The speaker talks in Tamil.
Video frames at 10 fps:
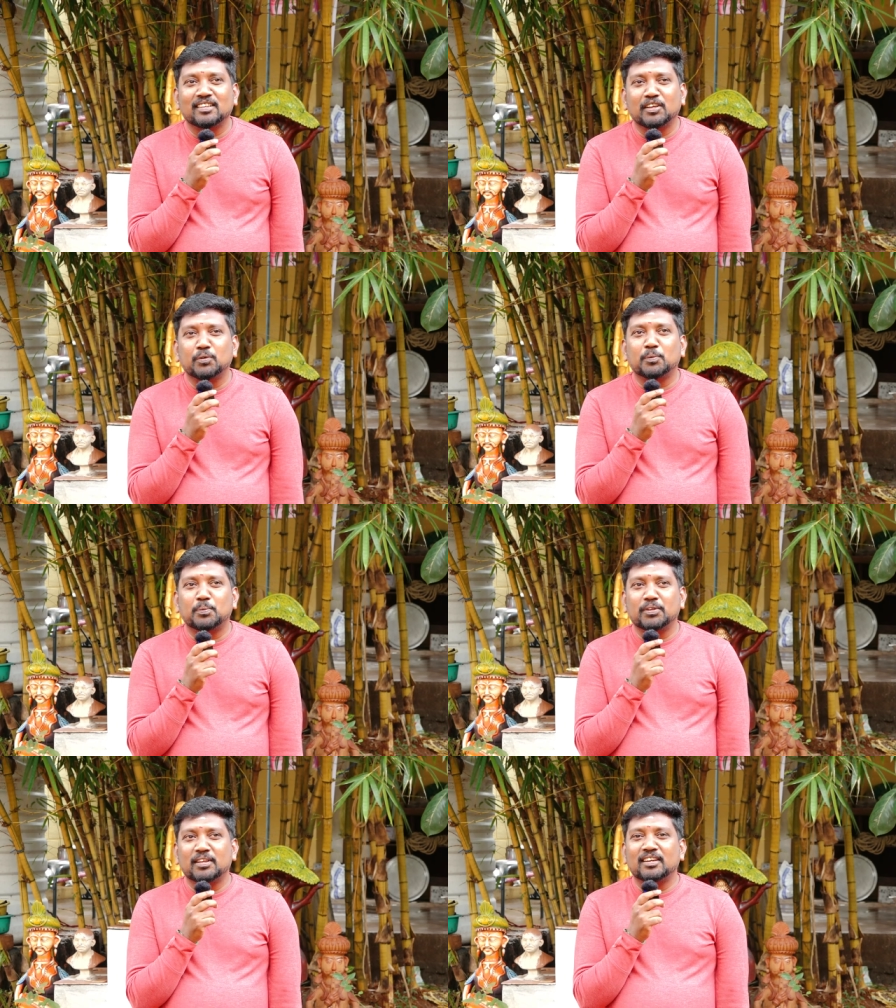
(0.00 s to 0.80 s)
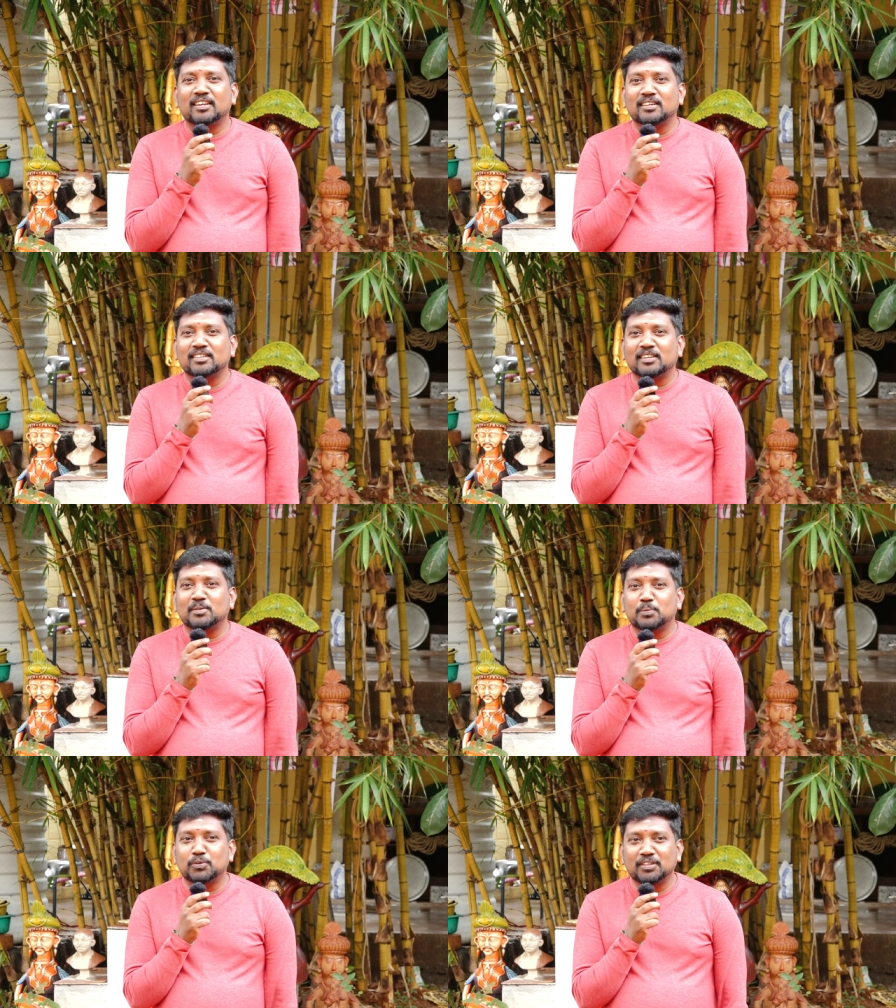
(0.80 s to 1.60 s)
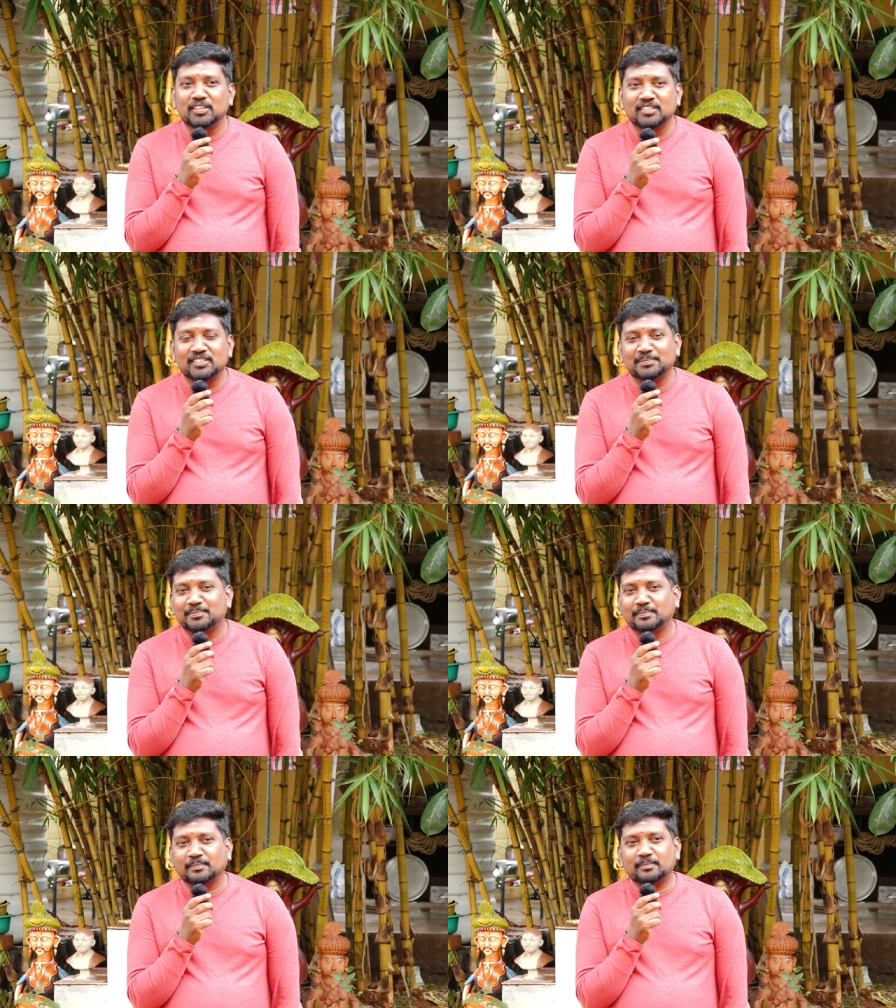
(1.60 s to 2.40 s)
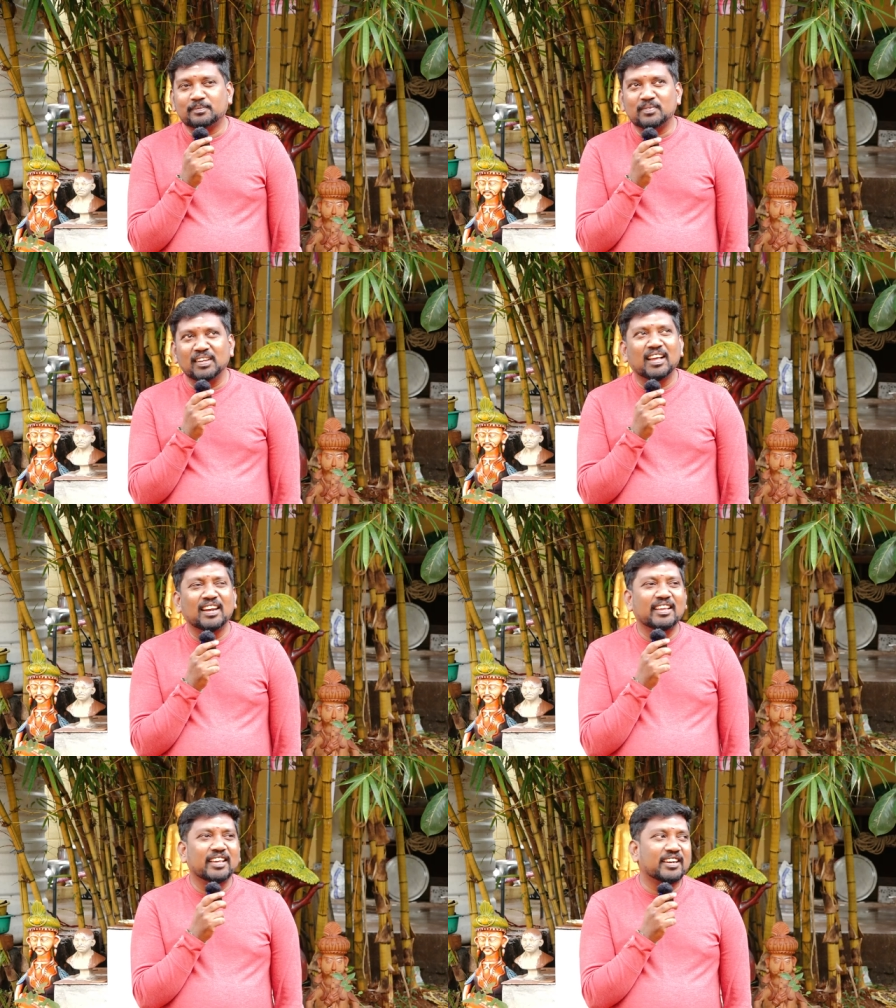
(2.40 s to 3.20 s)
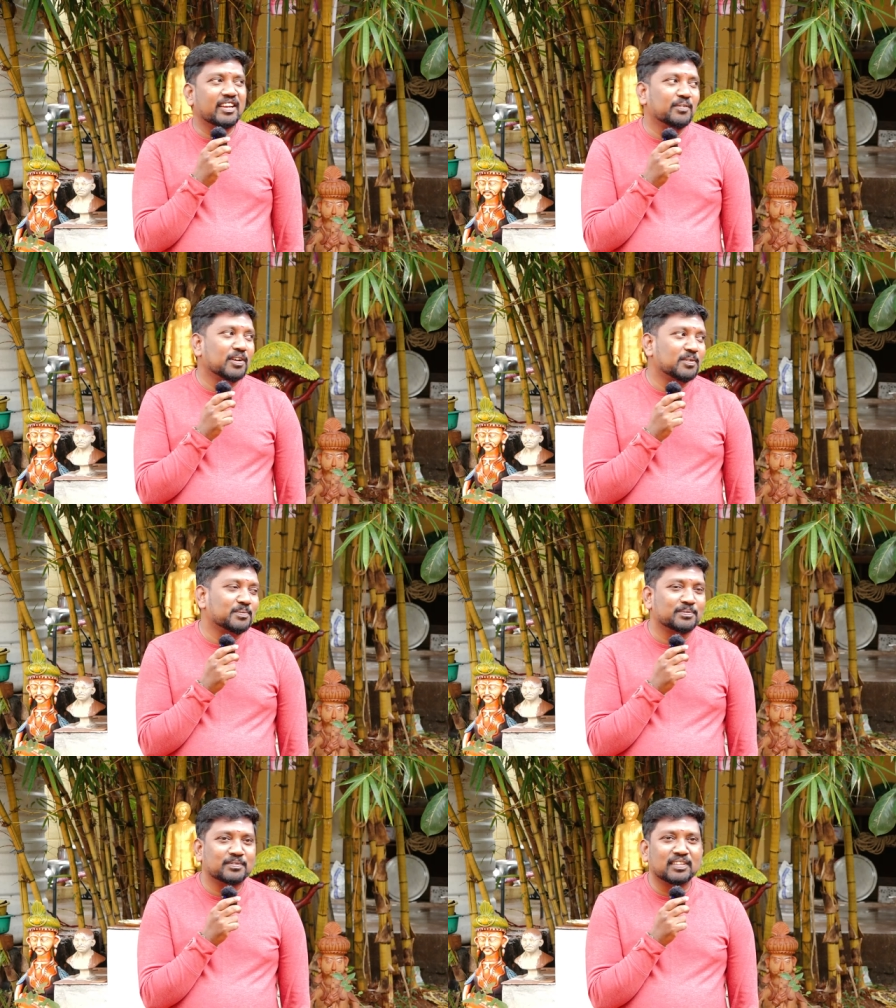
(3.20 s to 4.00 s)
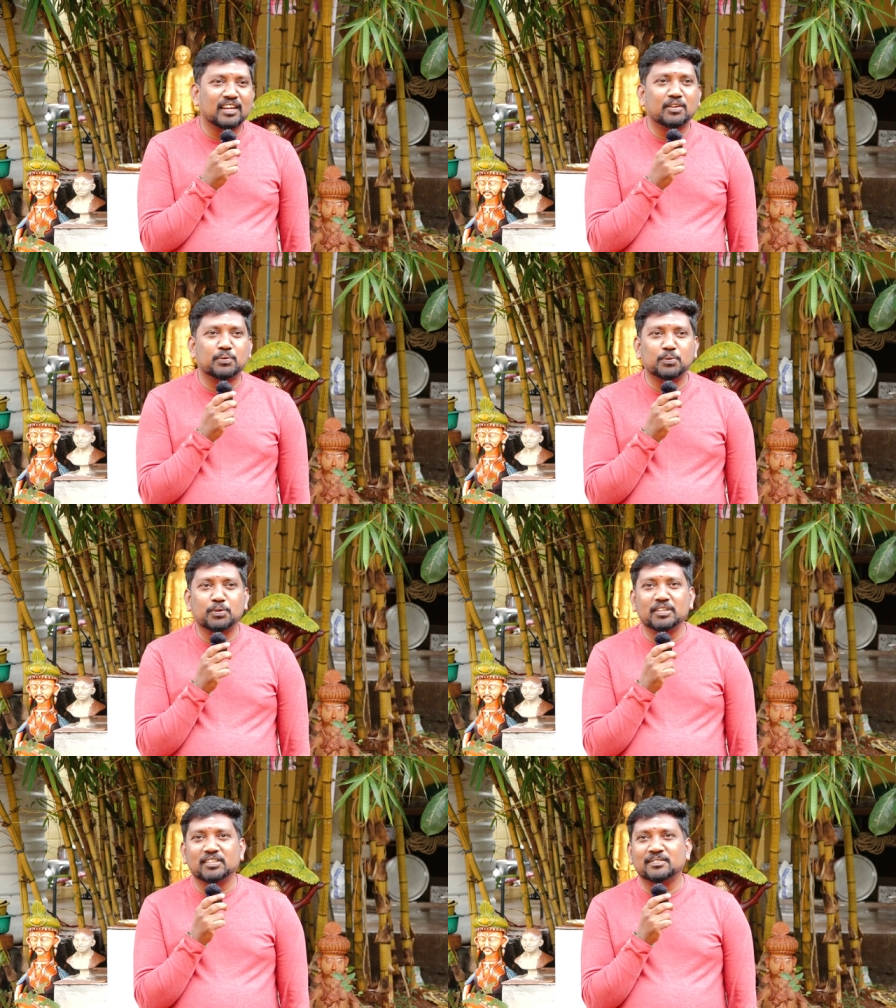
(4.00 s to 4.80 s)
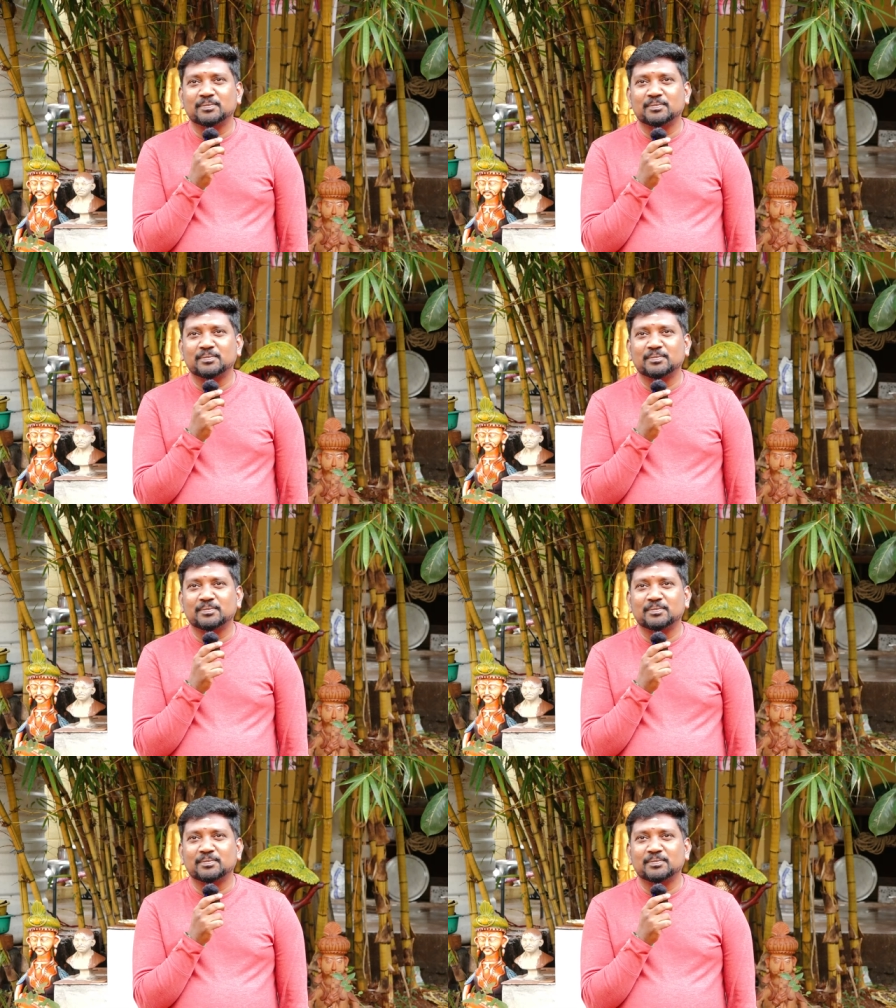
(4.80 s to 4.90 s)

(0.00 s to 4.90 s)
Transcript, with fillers: இங்கே ஒரு புரிதல் நான் எனக்கு புரிந்தது நல்ல இயற்கை வளம் நல்ல ஃபுட்டு